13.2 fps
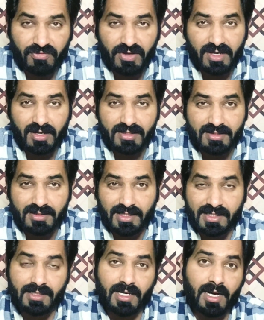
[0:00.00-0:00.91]
फीकस
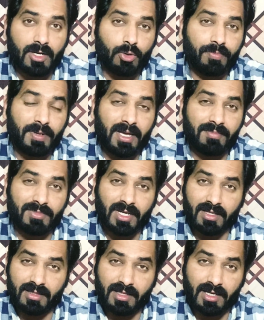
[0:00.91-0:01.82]
दस लाख रुपए
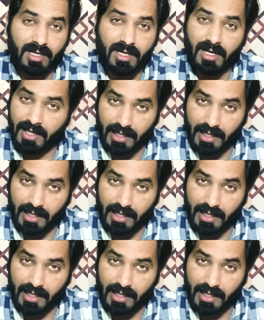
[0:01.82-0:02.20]
इमदाद देने का